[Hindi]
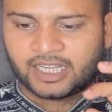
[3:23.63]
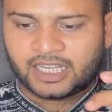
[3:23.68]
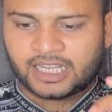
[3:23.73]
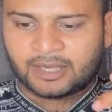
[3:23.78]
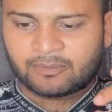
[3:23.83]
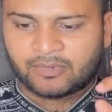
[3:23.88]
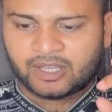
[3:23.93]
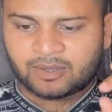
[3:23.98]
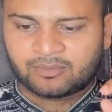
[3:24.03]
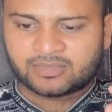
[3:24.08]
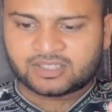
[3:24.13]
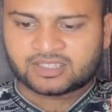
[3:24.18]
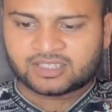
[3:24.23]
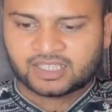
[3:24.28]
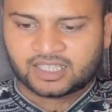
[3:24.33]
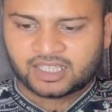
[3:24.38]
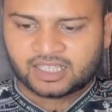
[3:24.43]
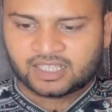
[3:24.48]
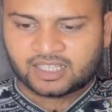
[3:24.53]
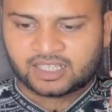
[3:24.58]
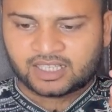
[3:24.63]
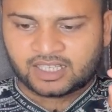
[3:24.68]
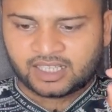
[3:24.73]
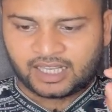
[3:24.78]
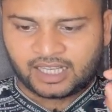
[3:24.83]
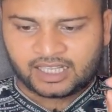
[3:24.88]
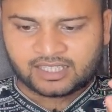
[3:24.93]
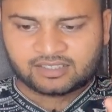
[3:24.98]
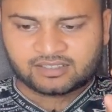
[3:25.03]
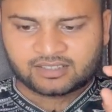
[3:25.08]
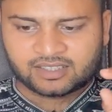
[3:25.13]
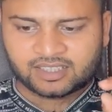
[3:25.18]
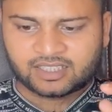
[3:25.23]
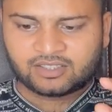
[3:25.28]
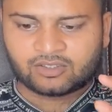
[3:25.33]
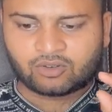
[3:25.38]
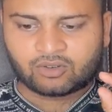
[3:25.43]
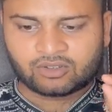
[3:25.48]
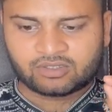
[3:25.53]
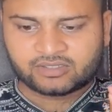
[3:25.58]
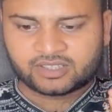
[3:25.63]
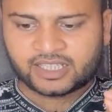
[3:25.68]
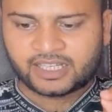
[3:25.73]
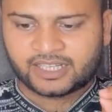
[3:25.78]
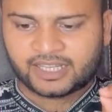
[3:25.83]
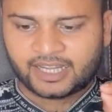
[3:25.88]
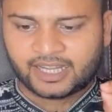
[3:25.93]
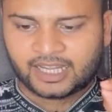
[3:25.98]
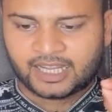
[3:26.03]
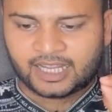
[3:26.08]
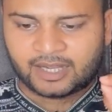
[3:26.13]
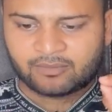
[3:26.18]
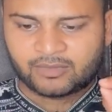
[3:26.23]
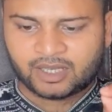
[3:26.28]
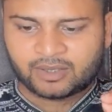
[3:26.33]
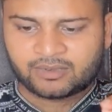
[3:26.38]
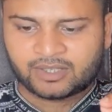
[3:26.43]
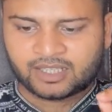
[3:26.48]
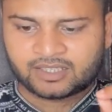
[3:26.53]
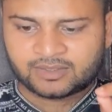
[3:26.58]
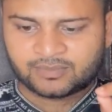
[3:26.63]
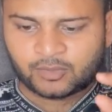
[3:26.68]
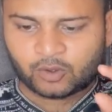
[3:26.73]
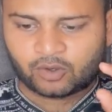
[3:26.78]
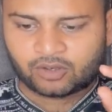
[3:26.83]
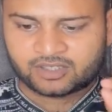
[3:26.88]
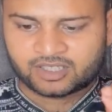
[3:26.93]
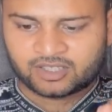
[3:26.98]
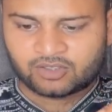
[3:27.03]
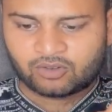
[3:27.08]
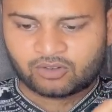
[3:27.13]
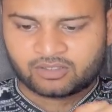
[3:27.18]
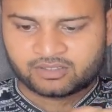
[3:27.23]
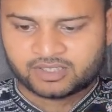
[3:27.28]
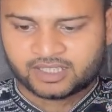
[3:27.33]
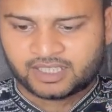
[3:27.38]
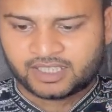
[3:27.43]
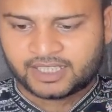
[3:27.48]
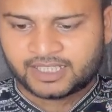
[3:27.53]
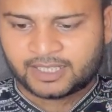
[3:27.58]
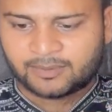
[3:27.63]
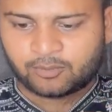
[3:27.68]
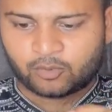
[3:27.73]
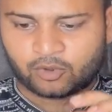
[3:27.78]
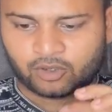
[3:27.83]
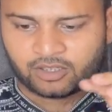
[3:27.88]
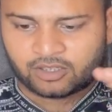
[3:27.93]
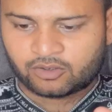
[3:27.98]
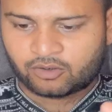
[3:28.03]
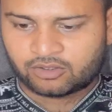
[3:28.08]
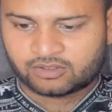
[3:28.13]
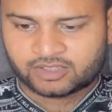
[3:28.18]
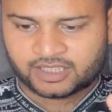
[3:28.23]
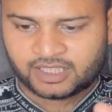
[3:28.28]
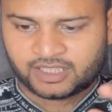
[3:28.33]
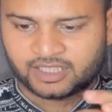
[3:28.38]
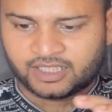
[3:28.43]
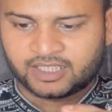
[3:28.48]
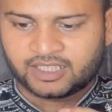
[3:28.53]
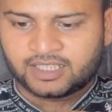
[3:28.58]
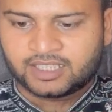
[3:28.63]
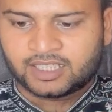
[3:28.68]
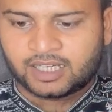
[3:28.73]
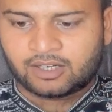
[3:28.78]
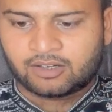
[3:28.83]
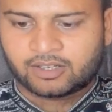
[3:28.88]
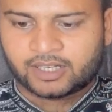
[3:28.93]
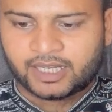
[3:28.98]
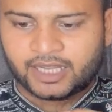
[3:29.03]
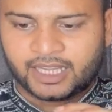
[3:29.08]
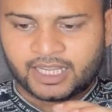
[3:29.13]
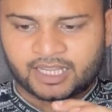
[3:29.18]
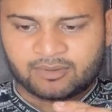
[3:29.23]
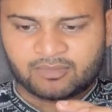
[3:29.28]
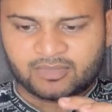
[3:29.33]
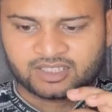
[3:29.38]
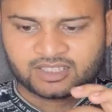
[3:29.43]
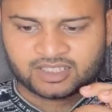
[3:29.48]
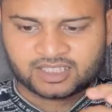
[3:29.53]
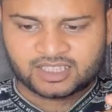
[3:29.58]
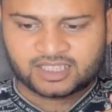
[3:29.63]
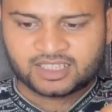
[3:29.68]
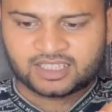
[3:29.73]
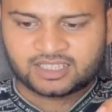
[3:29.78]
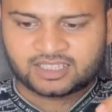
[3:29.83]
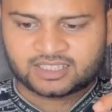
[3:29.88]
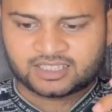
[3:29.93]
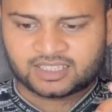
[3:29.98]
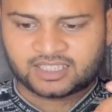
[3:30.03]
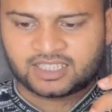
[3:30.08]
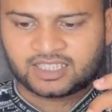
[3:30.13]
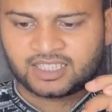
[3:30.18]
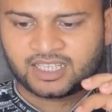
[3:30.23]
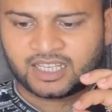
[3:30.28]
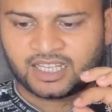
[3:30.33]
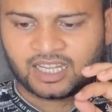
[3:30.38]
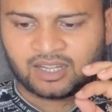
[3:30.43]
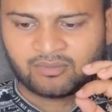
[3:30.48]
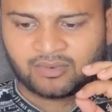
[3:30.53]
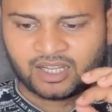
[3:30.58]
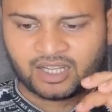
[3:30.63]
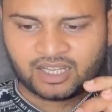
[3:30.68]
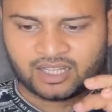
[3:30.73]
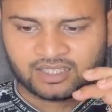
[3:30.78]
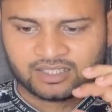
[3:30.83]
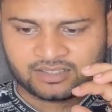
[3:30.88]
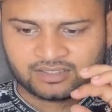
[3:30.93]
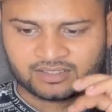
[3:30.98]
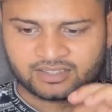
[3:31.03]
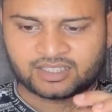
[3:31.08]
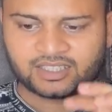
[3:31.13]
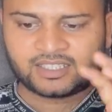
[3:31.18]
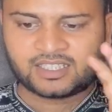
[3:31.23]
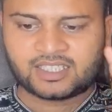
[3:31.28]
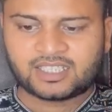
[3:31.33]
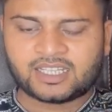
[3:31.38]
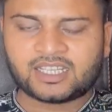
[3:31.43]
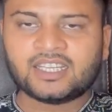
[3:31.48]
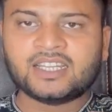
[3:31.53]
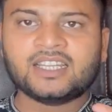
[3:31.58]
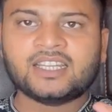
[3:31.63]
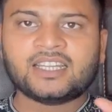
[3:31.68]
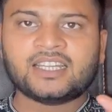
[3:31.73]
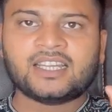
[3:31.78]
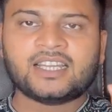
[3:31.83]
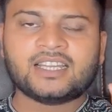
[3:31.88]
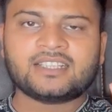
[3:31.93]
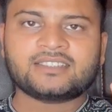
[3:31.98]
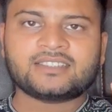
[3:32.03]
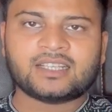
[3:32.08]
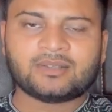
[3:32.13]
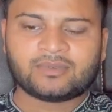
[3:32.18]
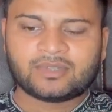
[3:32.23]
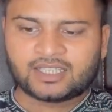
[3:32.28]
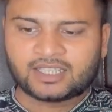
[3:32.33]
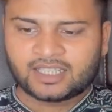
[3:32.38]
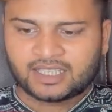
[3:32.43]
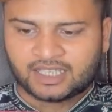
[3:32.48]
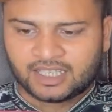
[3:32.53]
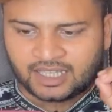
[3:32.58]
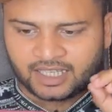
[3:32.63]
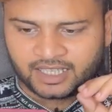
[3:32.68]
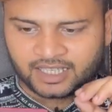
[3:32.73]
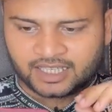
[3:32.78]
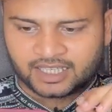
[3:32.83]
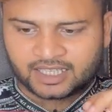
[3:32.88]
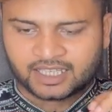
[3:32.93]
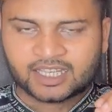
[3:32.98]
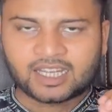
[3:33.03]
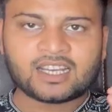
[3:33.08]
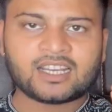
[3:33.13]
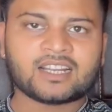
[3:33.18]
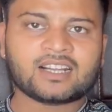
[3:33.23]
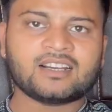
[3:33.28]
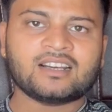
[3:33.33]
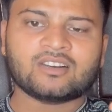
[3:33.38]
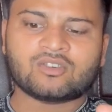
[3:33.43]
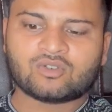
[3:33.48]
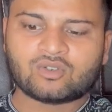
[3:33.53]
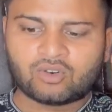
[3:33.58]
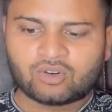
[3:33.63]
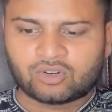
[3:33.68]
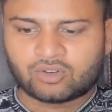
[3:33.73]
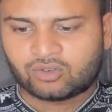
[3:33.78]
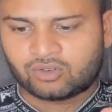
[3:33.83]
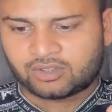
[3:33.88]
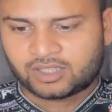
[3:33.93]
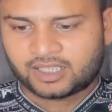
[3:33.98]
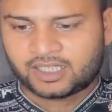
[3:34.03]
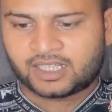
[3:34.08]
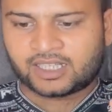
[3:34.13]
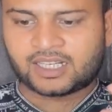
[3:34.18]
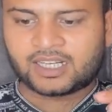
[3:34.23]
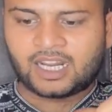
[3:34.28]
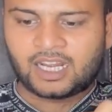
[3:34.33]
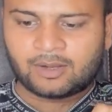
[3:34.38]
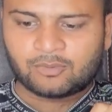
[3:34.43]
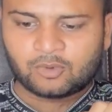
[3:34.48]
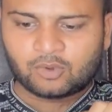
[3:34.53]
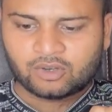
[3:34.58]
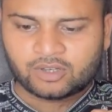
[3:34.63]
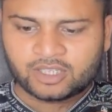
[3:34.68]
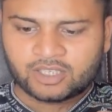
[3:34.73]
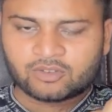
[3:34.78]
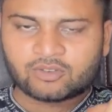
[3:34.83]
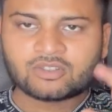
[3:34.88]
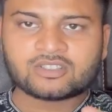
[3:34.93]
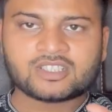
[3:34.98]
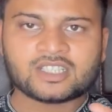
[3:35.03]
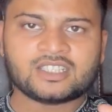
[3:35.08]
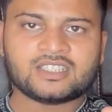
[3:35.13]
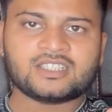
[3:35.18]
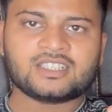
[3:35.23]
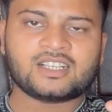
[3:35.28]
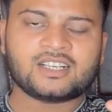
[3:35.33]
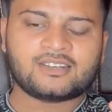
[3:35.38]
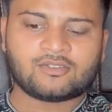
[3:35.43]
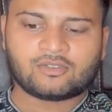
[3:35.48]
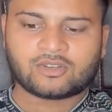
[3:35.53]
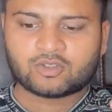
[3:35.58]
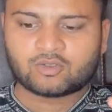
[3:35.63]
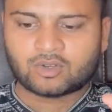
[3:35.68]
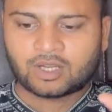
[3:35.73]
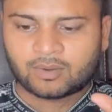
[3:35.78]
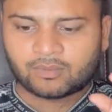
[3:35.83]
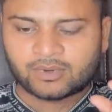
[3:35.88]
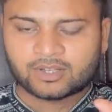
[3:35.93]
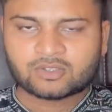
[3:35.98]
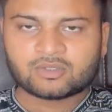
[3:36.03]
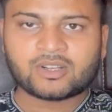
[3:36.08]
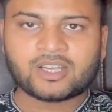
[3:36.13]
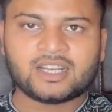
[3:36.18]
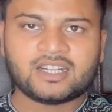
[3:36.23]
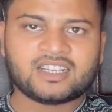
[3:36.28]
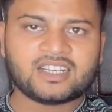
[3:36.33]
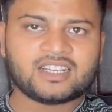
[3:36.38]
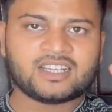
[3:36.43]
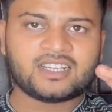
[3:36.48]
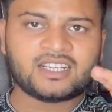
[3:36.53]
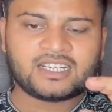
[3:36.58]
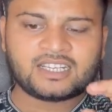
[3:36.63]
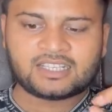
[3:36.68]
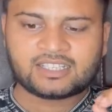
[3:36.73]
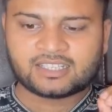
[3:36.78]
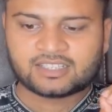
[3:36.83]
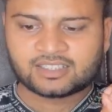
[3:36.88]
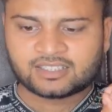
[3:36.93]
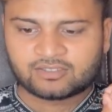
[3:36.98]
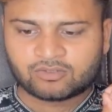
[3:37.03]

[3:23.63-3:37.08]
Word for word: एम एम एस सी नोट सेट एम एम एस प्रोक्सी नोट सेट ठीक है पोर्ट नोट सेट और एम सी सी एम एन सी ठीक है ये सभी की एरिए के अलग अलग कोड होते हैं अगर आप लोग इनको चेंज करोगे तो आपका जो है इंटरनेट